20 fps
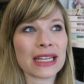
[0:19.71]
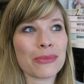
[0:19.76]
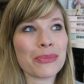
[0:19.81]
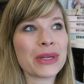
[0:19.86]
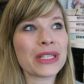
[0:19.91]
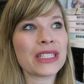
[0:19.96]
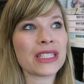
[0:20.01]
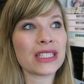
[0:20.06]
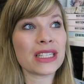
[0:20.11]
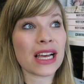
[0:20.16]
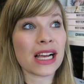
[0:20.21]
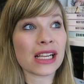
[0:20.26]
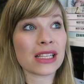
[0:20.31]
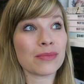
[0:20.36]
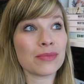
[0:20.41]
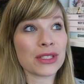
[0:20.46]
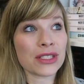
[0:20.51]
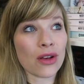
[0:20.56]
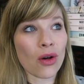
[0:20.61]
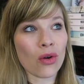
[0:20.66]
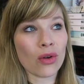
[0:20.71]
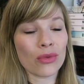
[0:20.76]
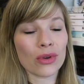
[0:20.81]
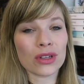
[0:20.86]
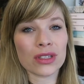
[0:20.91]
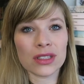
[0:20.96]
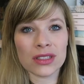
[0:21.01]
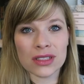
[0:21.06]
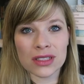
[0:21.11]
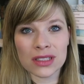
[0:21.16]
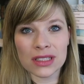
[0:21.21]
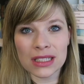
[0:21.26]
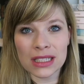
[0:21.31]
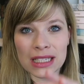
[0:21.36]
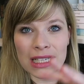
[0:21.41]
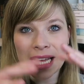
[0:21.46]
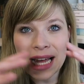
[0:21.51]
damit ich halt mich auch wirklich